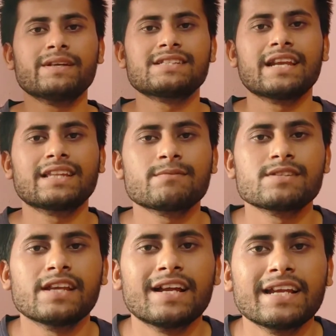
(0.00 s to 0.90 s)
पिक्सल की तरफ
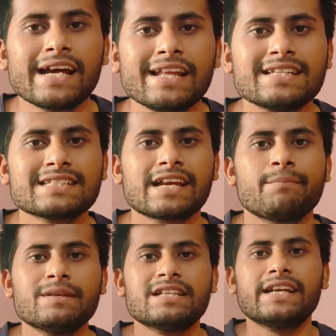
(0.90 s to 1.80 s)
से निकल के आ रही है जैसा कि
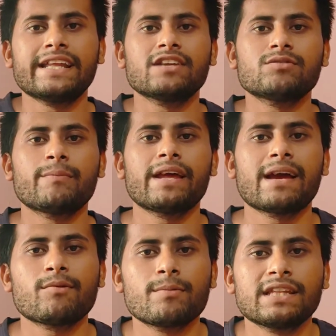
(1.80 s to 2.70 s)
पिछले टेक्निक जो मैंने
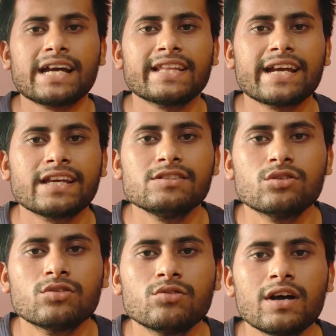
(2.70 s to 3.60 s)
आपको बताया था कि
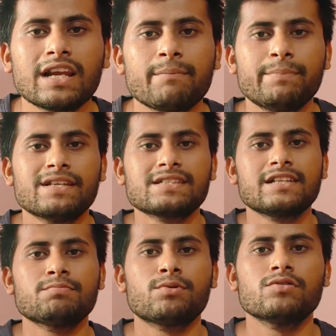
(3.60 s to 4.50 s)
जो गूगल का
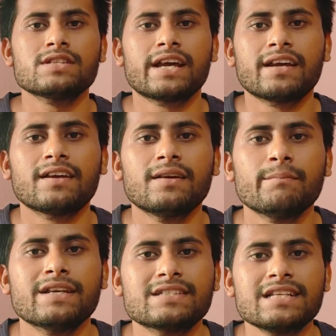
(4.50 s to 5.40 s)
पिक्सल फोन है
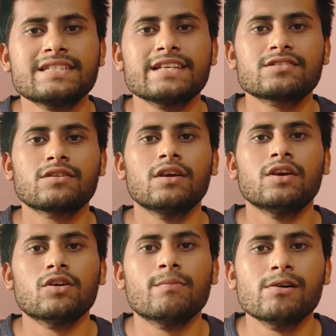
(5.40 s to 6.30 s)
पिक्सल सिक्स
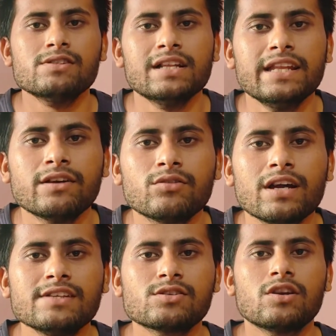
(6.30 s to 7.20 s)
तो बहुत जल्दी
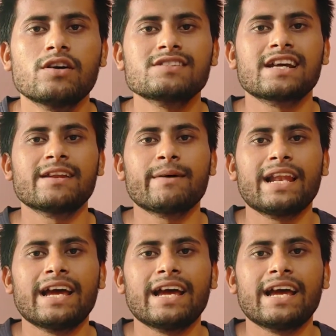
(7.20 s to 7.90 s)
गूगल इसको लॉन्च करने वाला